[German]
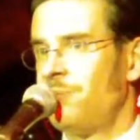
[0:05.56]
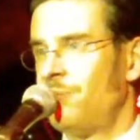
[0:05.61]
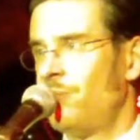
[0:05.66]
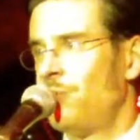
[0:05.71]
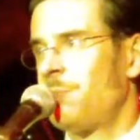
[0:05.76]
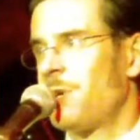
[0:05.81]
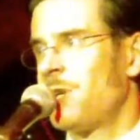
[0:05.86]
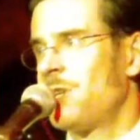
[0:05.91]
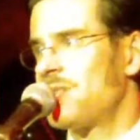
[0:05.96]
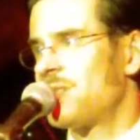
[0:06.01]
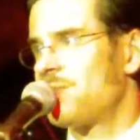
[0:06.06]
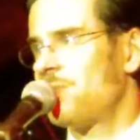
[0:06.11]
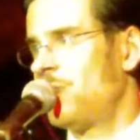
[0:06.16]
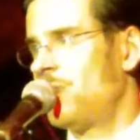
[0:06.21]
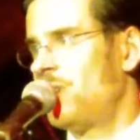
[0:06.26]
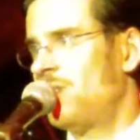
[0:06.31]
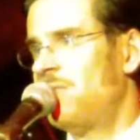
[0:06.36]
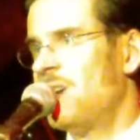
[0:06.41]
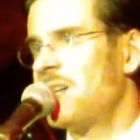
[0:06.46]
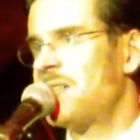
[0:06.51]
übrigens von
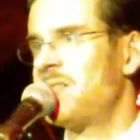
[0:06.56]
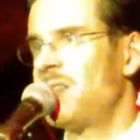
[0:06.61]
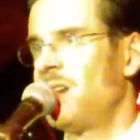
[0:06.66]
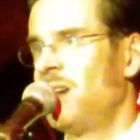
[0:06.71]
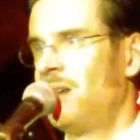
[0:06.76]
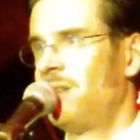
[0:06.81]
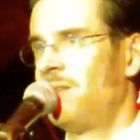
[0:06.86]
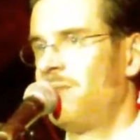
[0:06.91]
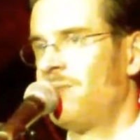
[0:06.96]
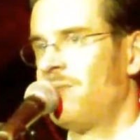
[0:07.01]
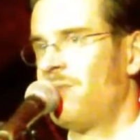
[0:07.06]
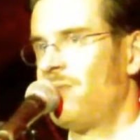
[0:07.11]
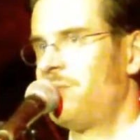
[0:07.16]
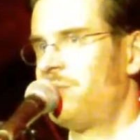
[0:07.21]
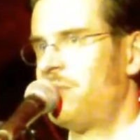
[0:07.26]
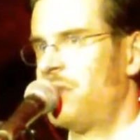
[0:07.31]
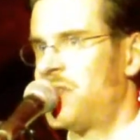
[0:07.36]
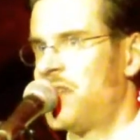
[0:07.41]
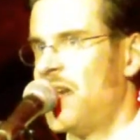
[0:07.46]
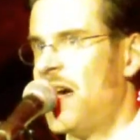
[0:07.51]
erwachsenen
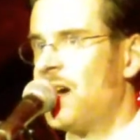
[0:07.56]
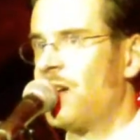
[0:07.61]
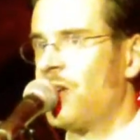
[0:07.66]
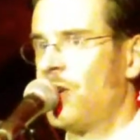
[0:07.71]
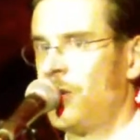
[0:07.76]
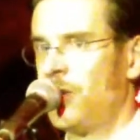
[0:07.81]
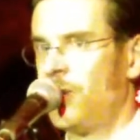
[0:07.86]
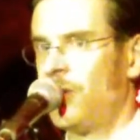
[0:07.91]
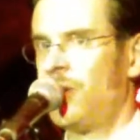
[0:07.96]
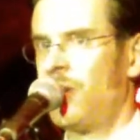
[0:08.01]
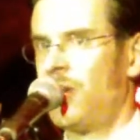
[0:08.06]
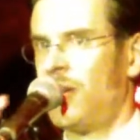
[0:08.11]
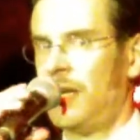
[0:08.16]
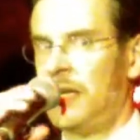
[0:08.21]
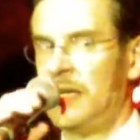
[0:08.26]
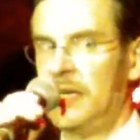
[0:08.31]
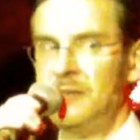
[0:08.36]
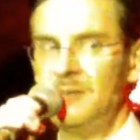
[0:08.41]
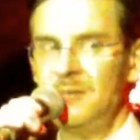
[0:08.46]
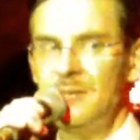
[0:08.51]
Versagern
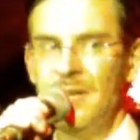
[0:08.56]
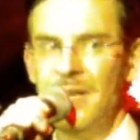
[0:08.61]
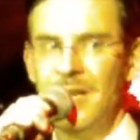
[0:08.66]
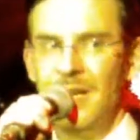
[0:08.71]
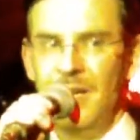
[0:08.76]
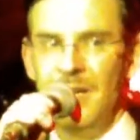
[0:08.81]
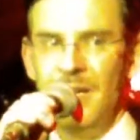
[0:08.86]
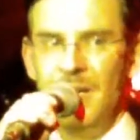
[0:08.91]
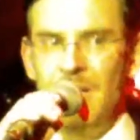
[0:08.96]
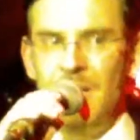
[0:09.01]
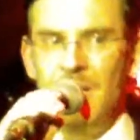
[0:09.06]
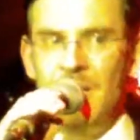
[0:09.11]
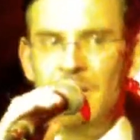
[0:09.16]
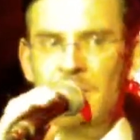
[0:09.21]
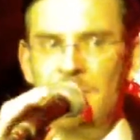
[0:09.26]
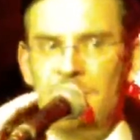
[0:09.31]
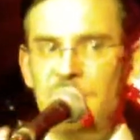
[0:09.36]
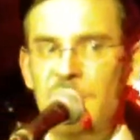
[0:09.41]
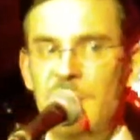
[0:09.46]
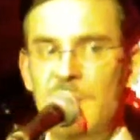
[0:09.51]
reden,
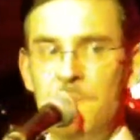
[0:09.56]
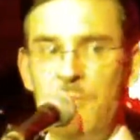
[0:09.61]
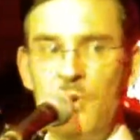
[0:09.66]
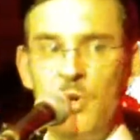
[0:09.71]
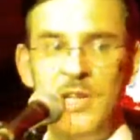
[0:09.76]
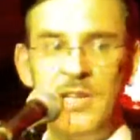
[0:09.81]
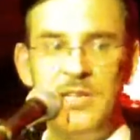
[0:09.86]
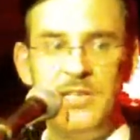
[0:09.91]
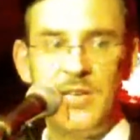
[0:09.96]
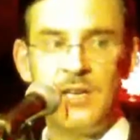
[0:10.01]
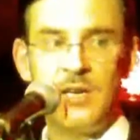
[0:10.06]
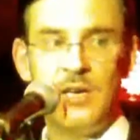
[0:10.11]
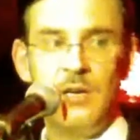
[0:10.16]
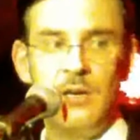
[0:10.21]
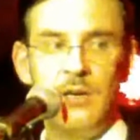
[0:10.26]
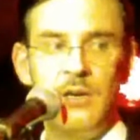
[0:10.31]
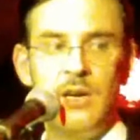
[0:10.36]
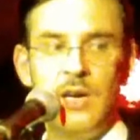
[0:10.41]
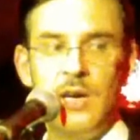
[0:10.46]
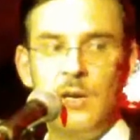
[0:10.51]
viele Politiker
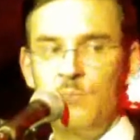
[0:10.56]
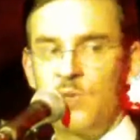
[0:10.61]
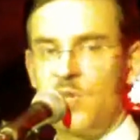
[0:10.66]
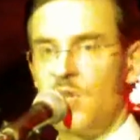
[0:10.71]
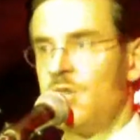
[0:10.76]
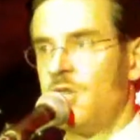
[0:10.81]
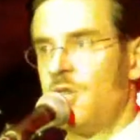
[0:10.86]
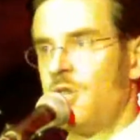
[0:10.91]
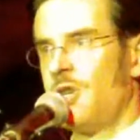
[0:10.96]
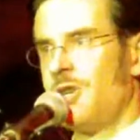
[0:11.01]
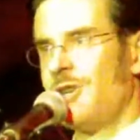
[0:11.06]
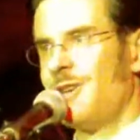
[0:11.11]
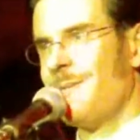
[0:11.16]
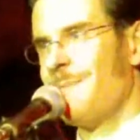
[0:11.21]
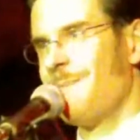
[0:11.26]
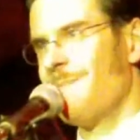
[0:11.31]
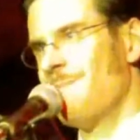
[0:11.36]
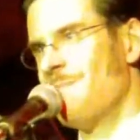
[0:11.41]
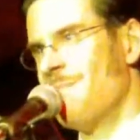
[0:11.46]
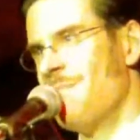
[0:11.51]
haben sich
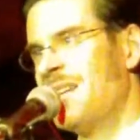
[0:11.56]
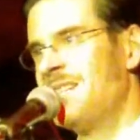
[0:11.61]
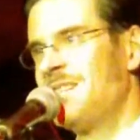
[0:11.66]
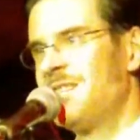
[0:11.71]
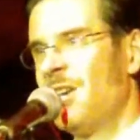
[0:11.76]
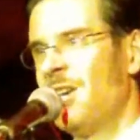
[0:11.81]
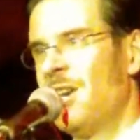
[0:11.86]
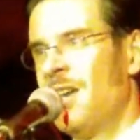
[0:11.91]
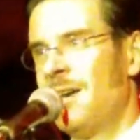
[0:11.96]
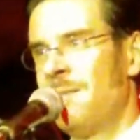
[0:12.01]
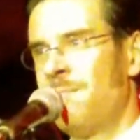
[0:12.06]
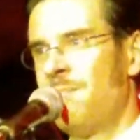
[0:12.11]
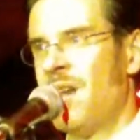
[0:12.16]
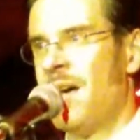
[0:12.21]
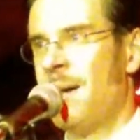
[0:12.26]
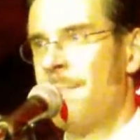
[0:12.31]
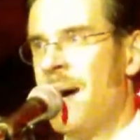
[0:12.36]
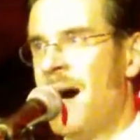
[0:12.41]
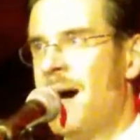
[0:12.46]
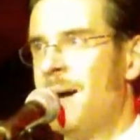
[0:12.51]
mancherlei
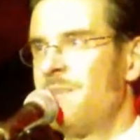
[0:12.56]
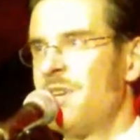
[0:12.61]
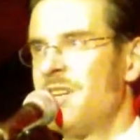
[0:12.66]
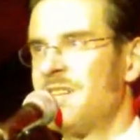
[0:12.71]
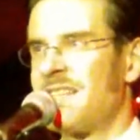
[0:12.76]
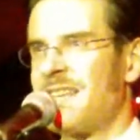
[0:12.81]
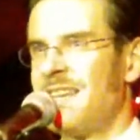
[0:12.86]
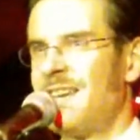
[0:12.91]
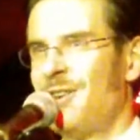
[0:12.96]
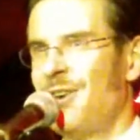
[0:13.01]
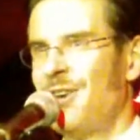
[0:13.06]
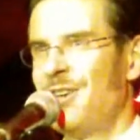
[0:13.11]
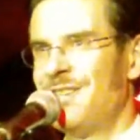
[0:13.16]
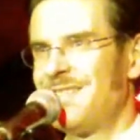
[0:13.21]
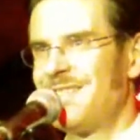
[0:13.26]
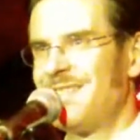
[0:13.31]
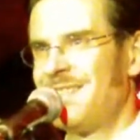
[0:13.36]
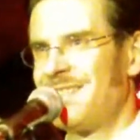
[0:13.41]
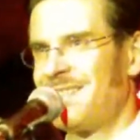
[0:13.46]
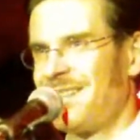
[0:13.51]
Blamables gegönnt.
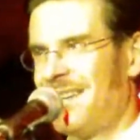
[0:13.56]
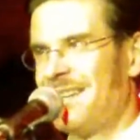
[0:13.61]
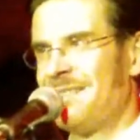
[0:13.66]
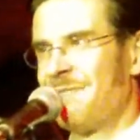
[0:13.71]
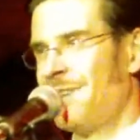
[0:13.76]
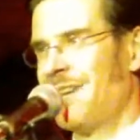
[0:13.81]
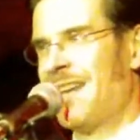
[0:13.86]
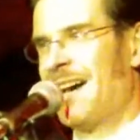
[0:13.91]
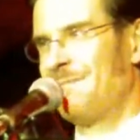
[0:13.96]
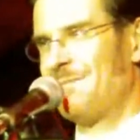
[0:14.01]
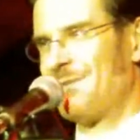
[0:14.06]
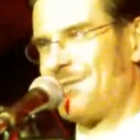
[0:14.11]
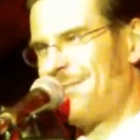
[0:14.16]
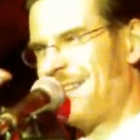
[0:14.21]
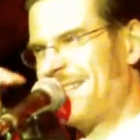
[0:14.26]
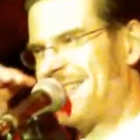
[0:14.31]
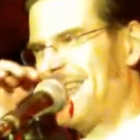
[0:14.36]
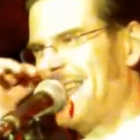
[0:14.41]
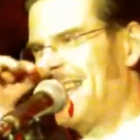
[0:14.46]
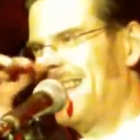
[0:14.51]
Ich rede von einem
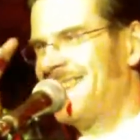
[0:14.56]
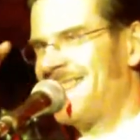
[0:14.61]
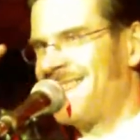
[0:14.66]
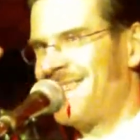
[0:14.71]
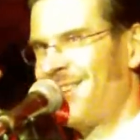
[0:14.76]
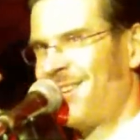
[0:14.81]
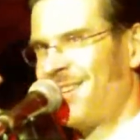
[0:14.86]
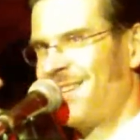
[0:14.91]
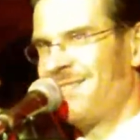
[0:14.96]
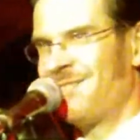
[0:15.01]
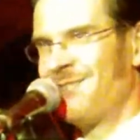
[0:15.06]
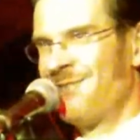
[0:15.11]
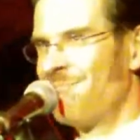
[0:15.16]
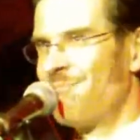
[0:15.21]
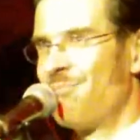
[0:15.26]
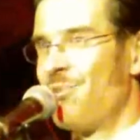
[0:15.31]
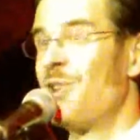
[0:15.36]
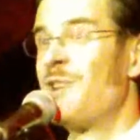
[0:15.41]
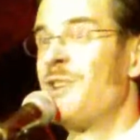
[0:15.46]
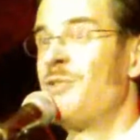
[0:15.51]
speziellen, sorry,
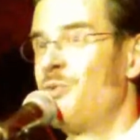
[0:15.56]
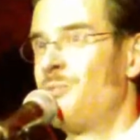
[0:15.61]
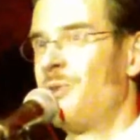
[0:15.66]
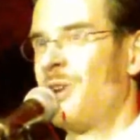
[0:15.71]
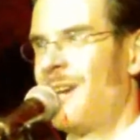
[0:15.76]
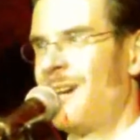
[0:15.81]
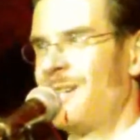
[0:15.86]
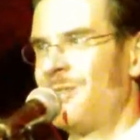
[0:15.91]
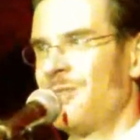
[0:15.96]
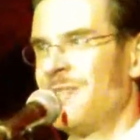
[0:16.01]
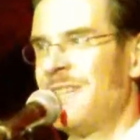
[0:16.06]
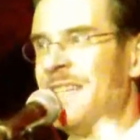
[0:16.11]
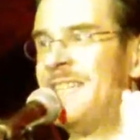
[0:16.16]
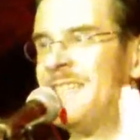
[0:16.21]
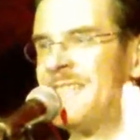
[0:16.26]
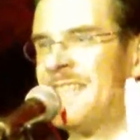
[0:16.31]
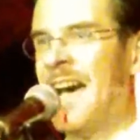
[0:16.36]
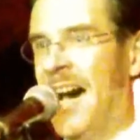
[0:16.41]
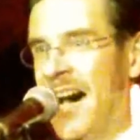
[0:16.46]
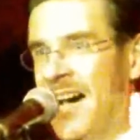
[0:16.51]
blöde Überleitung. Nicht
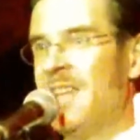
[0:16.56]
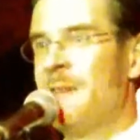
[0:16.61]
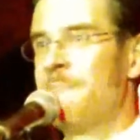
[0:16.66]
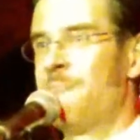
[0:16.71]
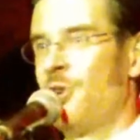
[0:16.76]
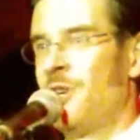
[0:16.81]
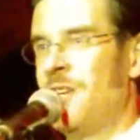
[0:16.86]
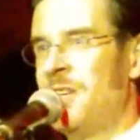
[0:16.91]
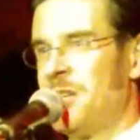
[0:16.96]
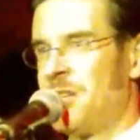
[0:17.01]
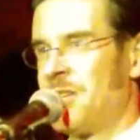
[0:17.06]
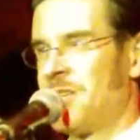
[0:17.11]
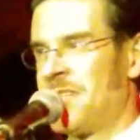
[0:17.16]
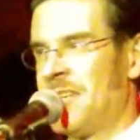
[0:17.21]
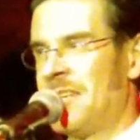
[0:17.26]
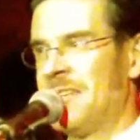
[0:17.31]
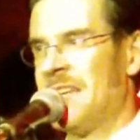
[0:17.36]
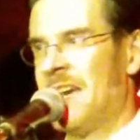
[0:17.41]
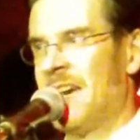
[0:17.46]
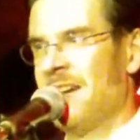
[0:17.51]
alle Politiker
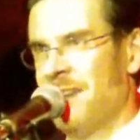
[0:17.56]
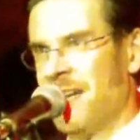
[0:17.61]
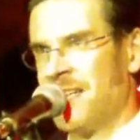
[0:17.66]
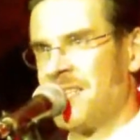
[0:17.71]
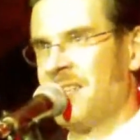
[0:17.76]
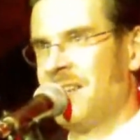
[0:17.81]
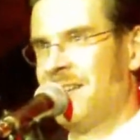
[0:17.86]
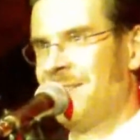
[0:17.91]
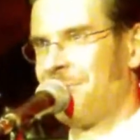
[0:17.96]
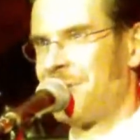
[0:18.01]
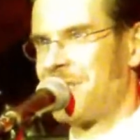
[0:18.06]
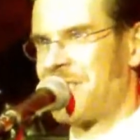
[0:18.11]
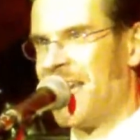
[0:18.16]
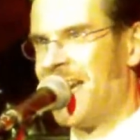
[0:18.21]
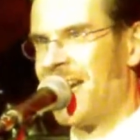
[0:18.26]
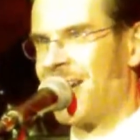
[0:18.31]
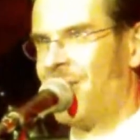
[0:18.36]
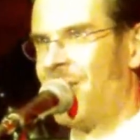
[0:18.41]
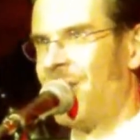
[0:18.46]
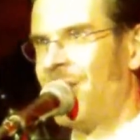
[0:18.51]
sind erwachsene
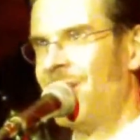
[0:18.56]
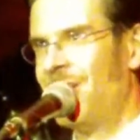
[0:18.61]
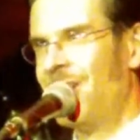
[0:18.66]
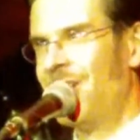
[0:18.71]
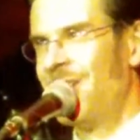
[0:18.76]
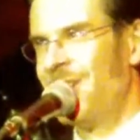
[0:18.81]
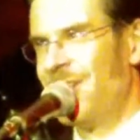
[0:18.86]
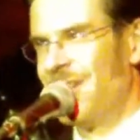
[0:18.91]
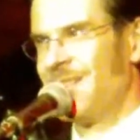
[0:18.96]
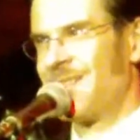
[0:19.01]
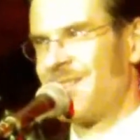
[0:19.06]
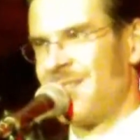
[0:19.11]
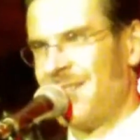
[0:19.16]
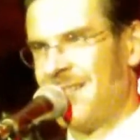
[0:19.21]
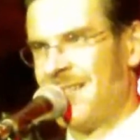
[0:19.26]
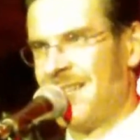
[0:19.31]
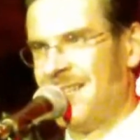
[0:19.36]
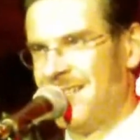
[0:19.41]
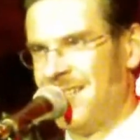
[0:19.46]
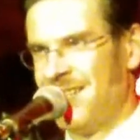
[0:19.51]
Versager, sollte ich
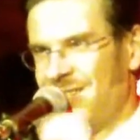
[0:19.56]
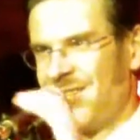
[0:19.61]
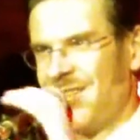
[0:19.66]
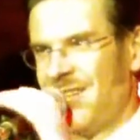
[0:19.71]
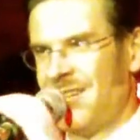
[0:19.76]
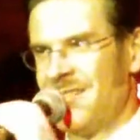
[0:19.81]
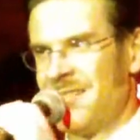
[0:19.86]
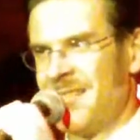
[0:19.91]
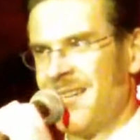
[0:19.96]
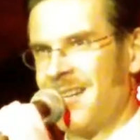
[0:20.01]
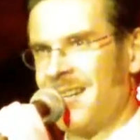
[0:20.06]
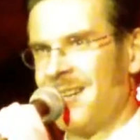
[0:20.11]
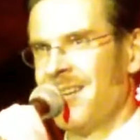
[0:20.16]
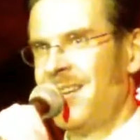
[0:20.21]
an der Stelle sagen.